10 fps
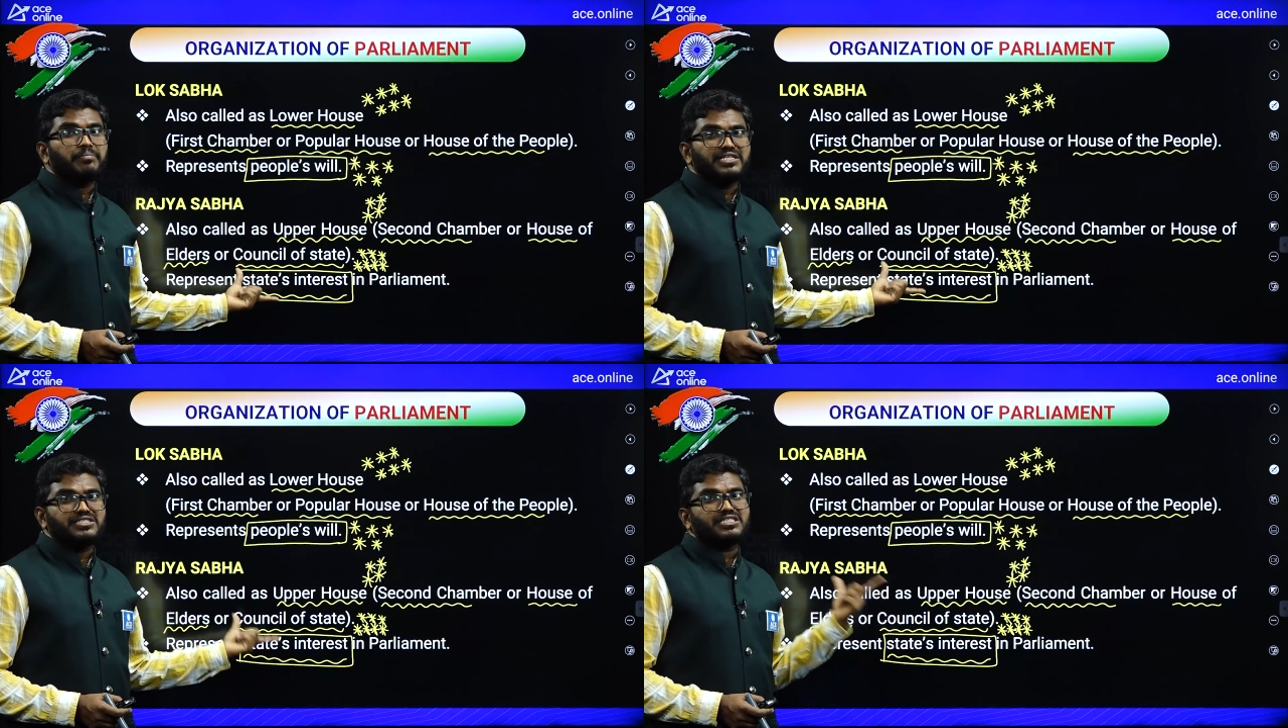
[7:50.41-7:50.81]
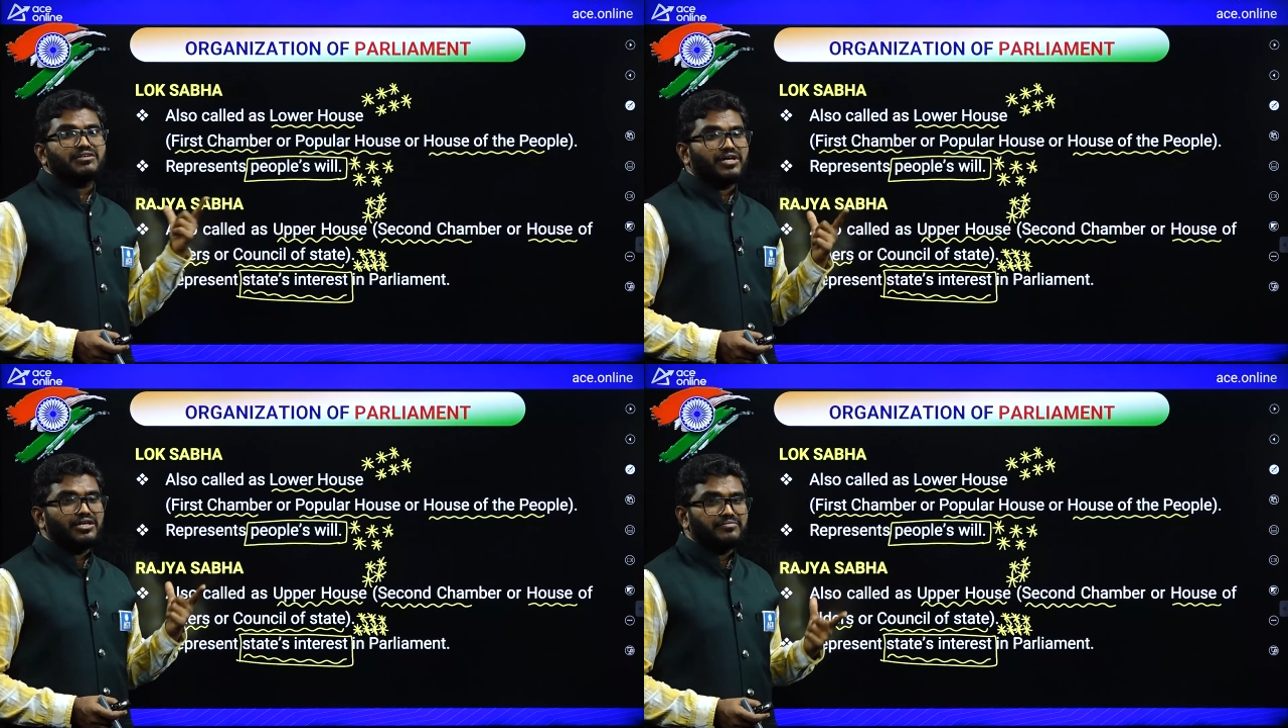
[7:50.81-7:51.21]
పనిచేసే
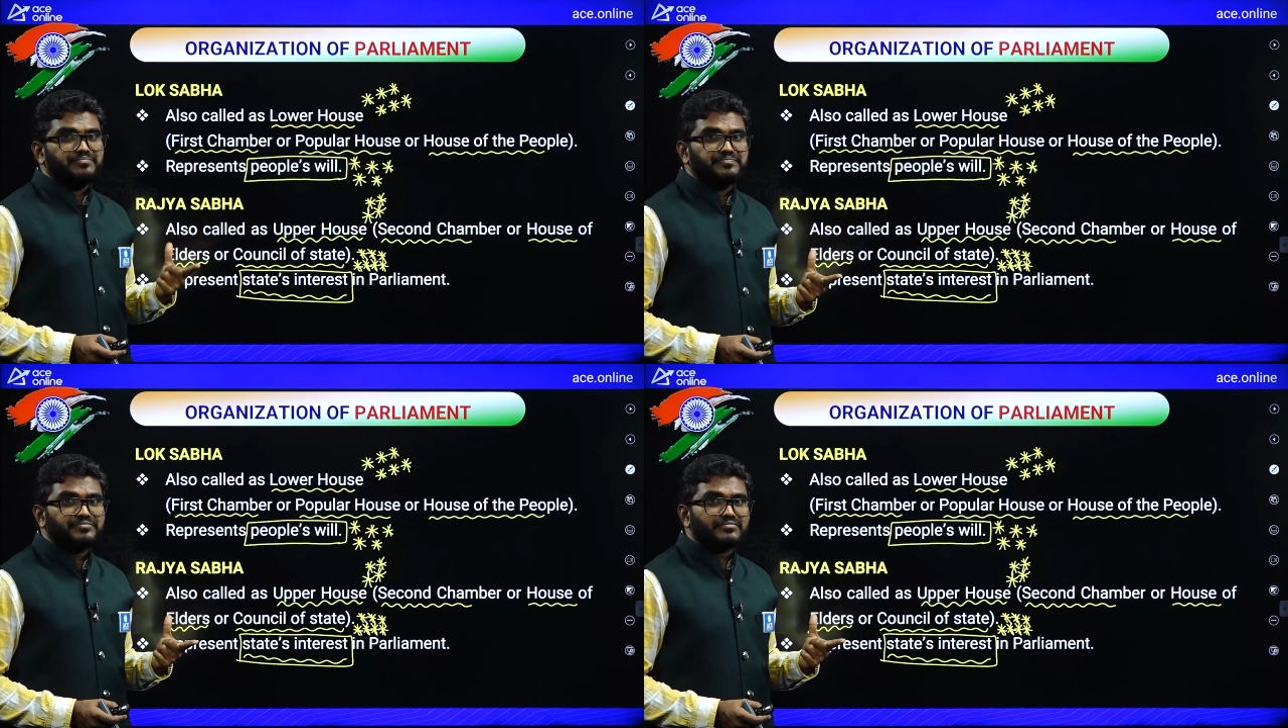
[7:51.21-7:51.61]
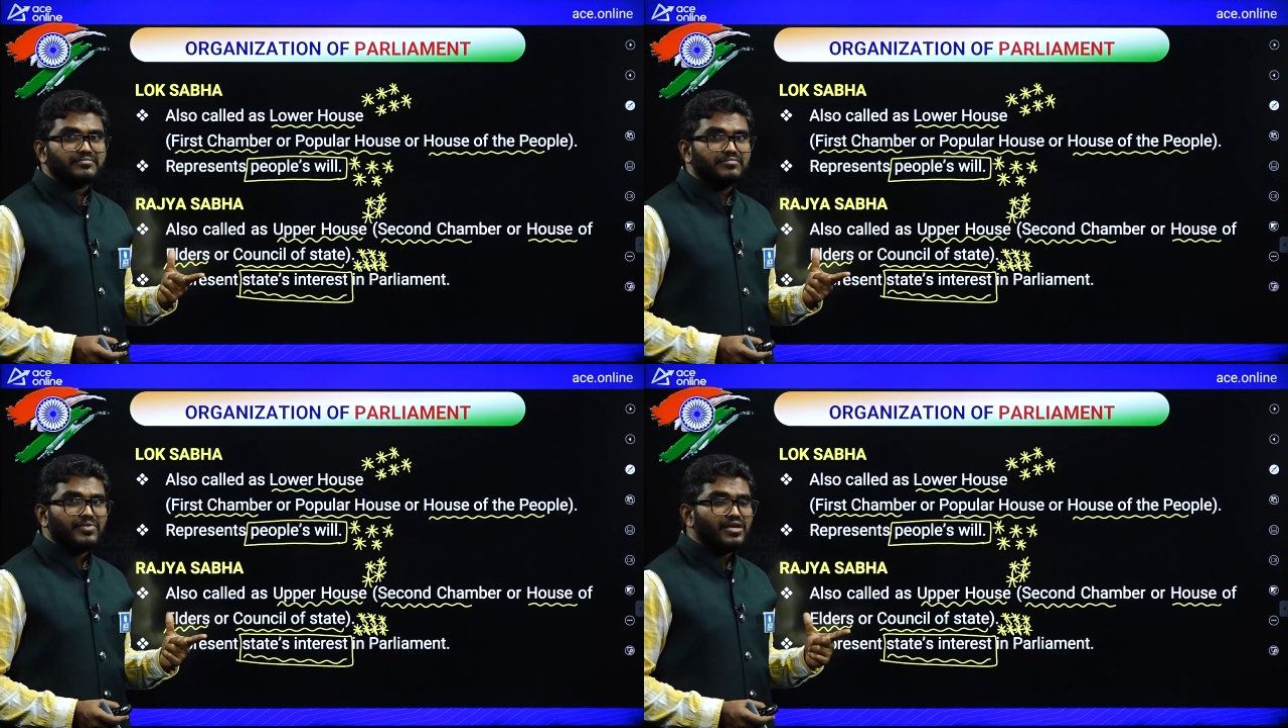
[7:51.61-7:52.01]
వాళ్ళు
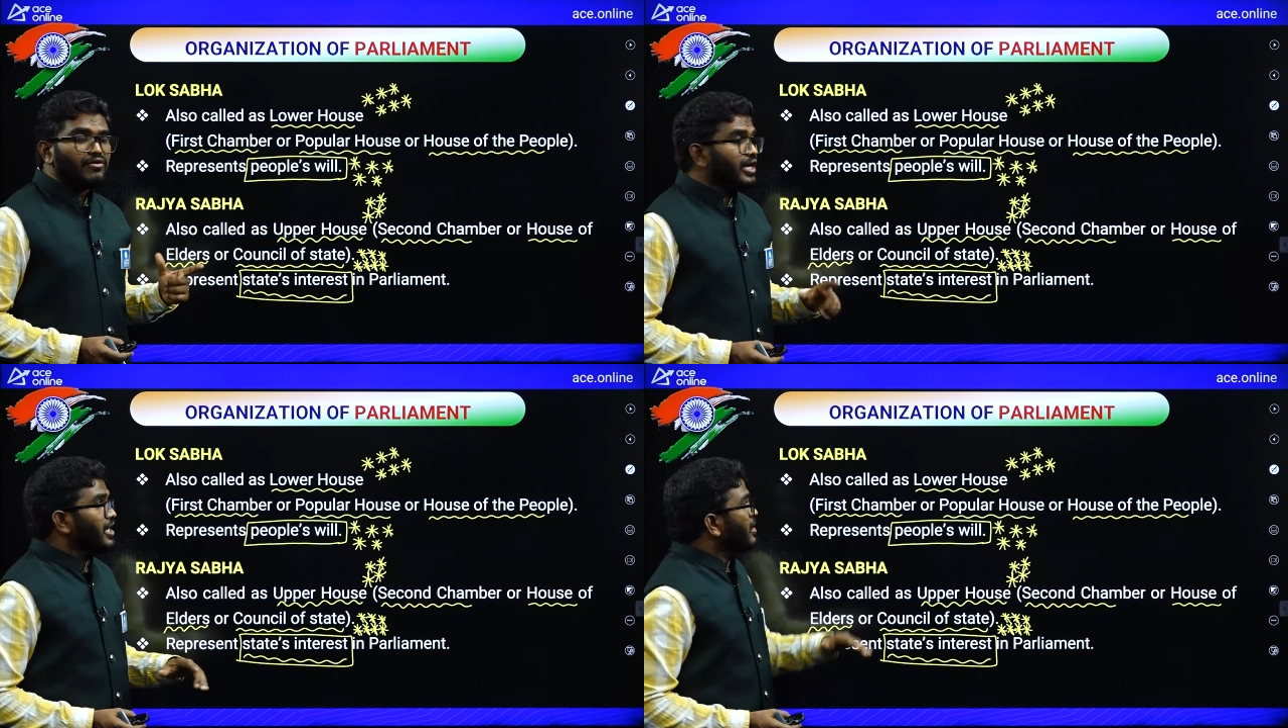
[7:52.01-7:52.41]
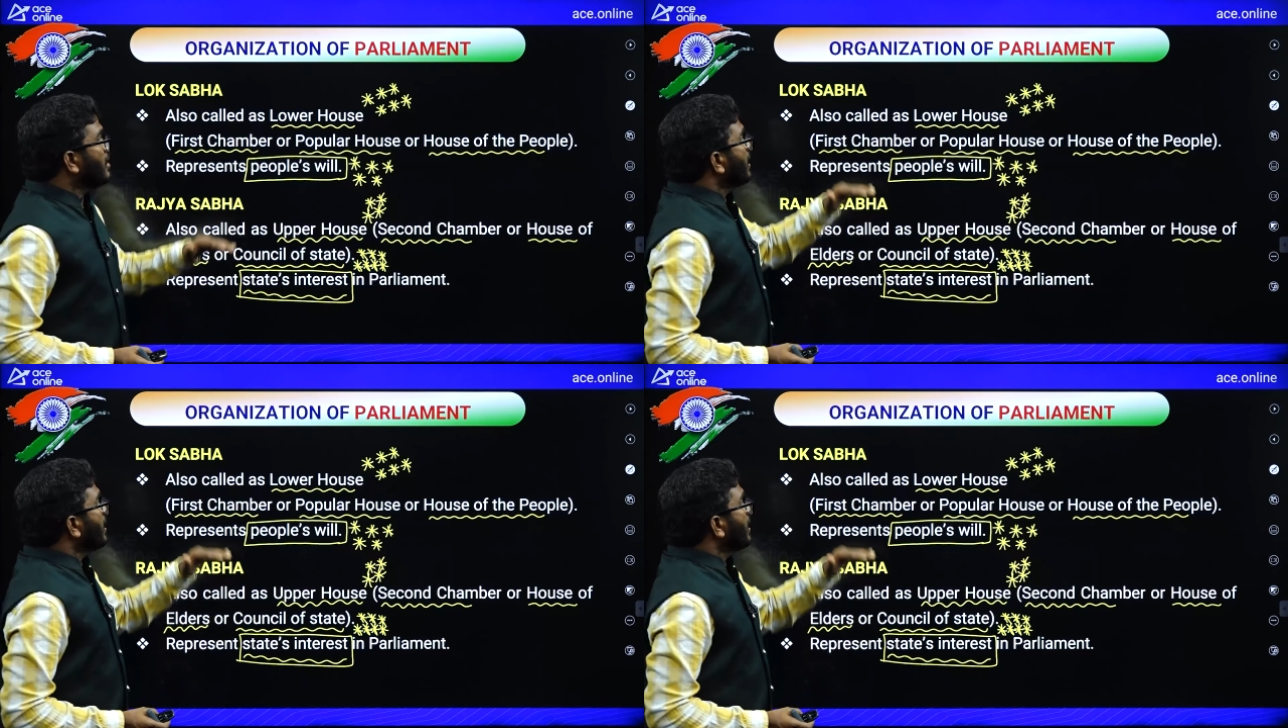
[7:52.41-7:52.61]
ఓకేనా